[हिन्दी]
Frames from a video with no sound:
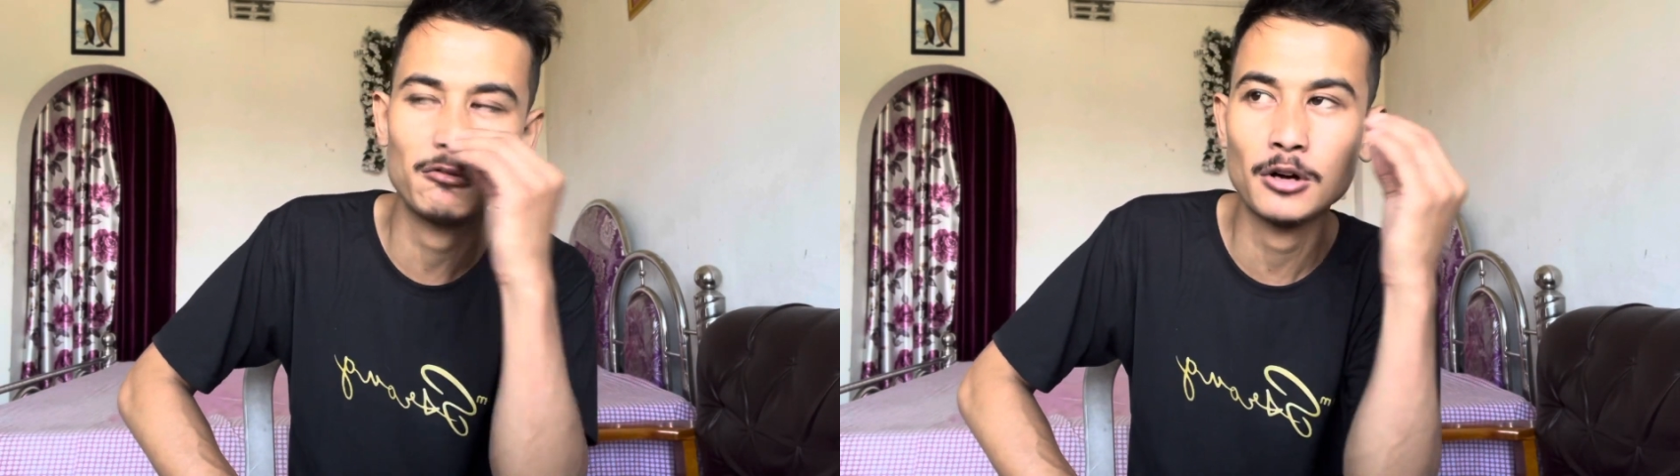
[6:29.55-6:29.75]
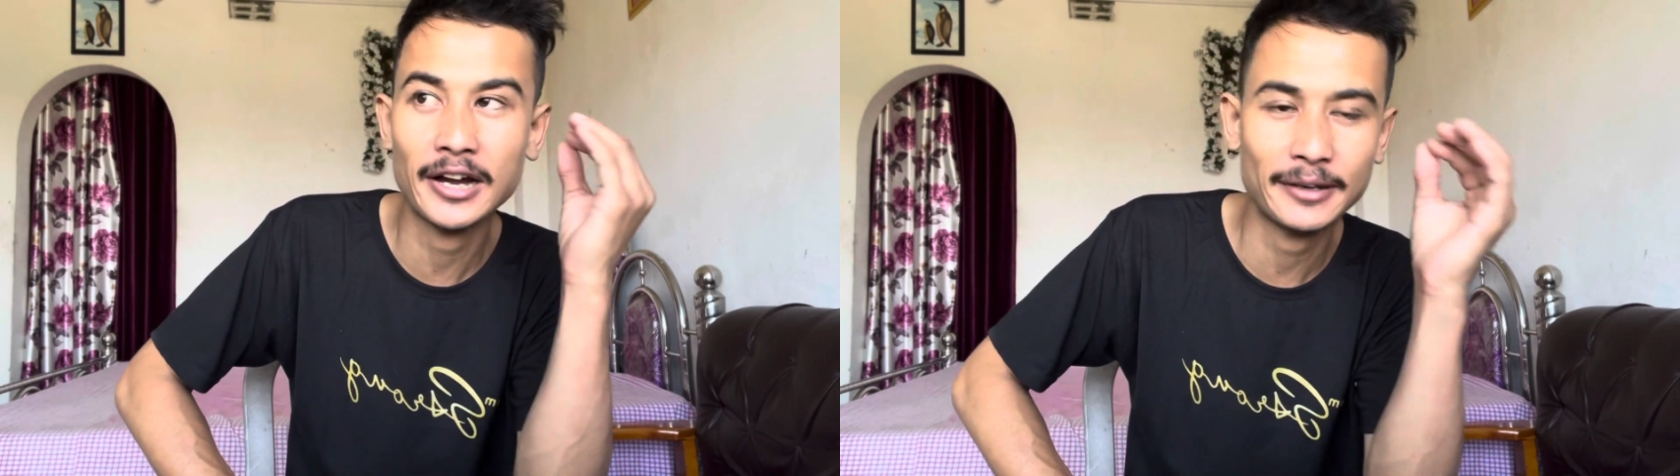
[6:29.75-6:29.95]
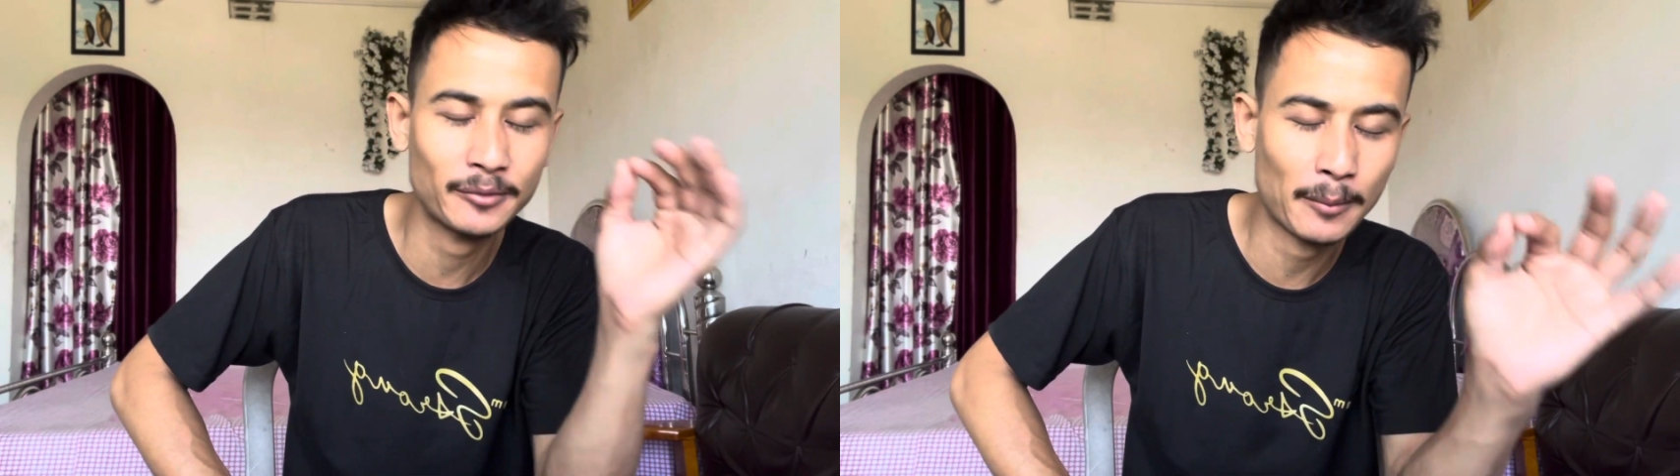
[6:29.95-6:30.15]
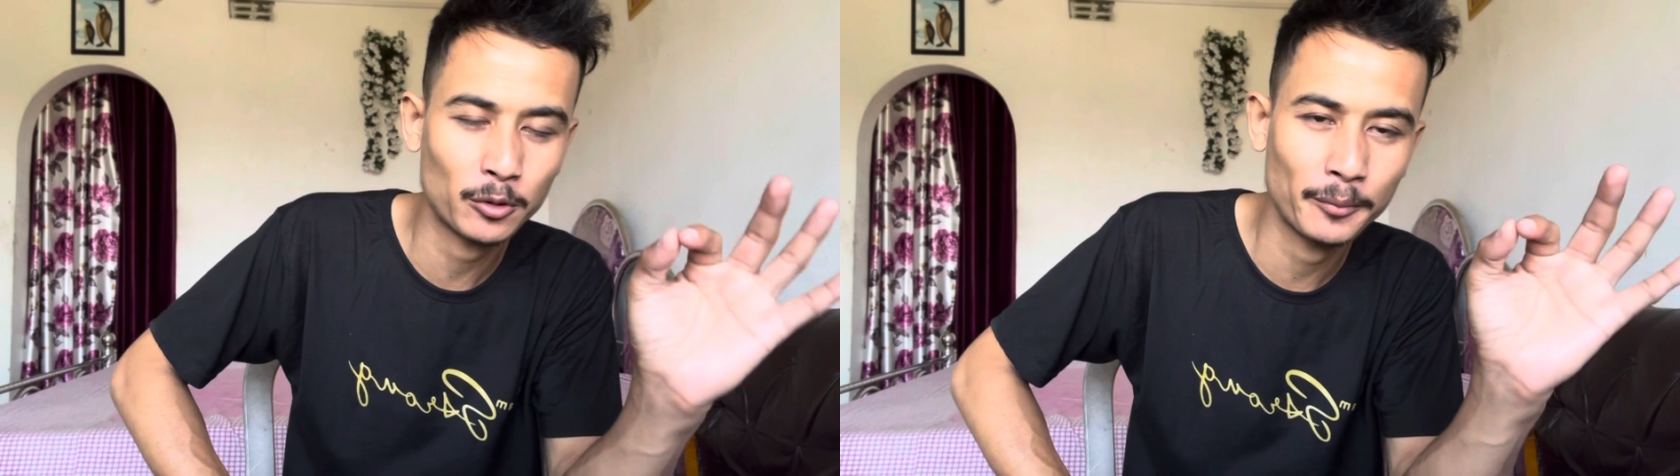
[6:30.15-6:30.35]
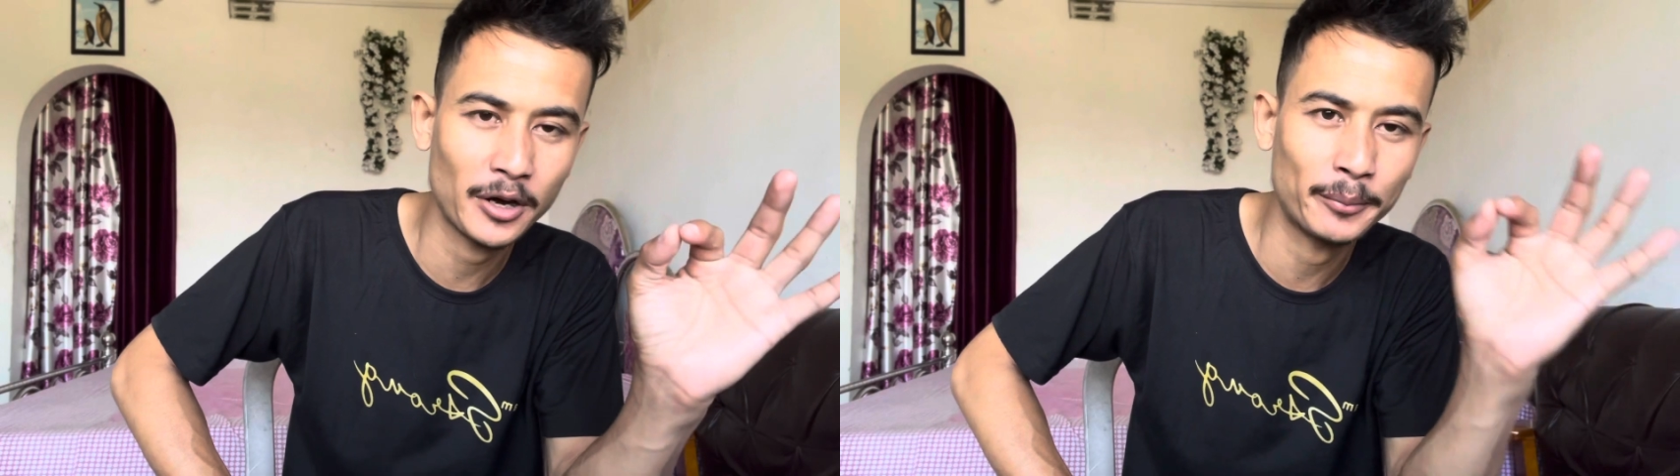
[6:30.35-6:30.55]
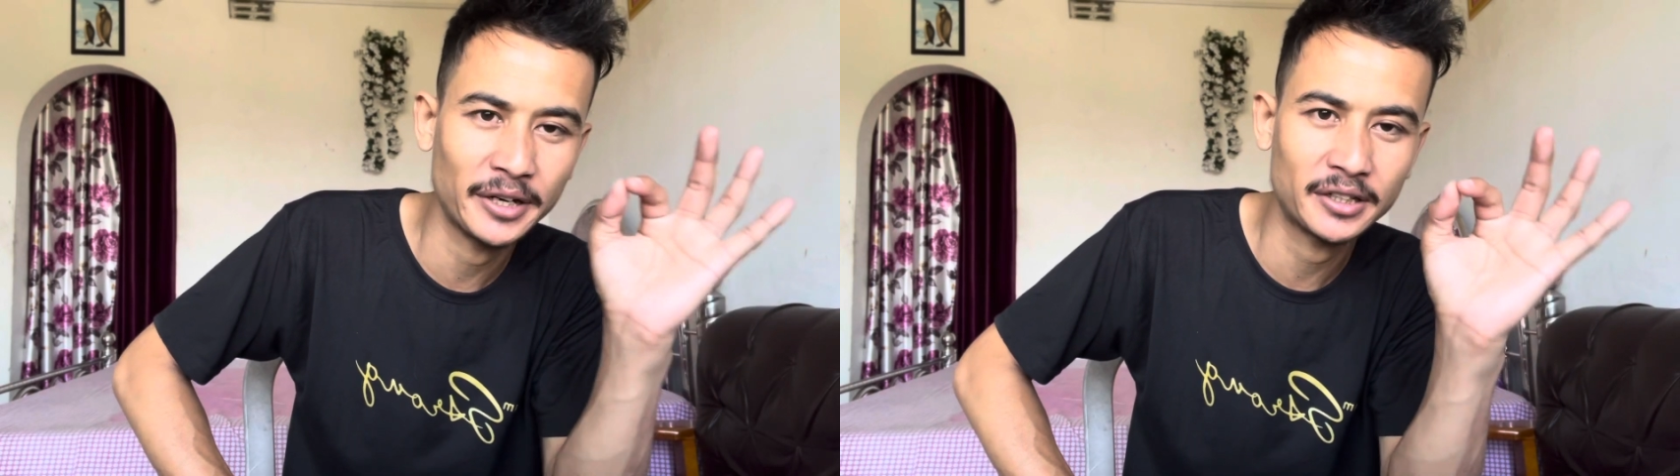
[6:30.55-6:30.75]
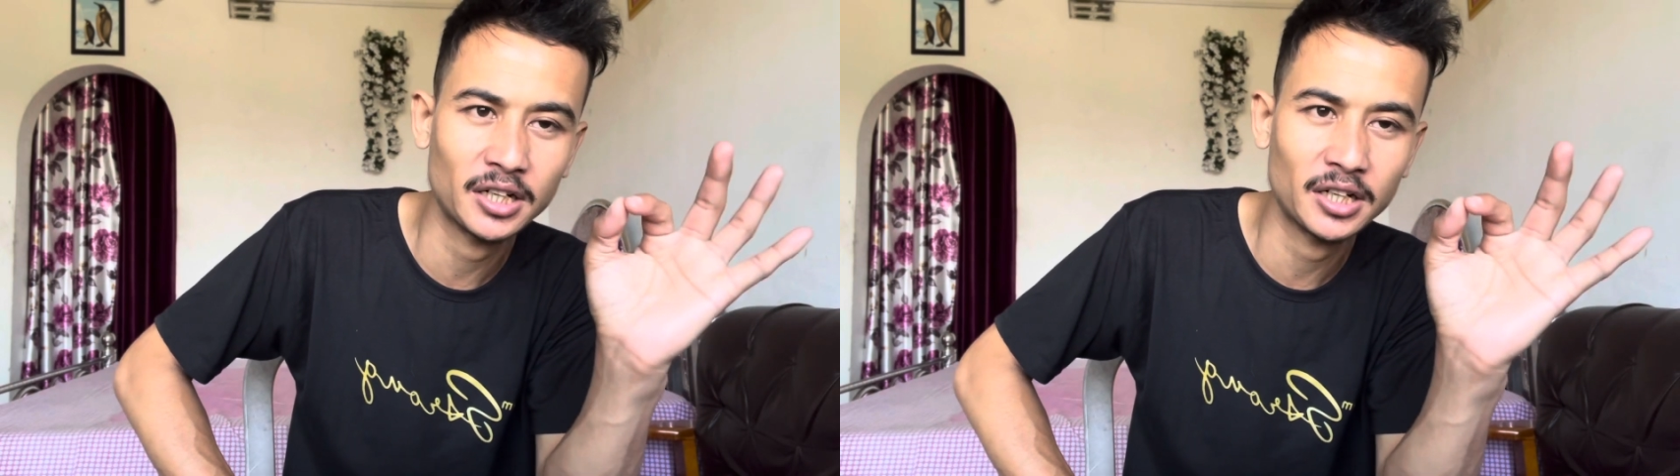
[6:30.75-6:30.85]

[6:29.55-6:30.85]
वो आगे आपको मैं अपडेट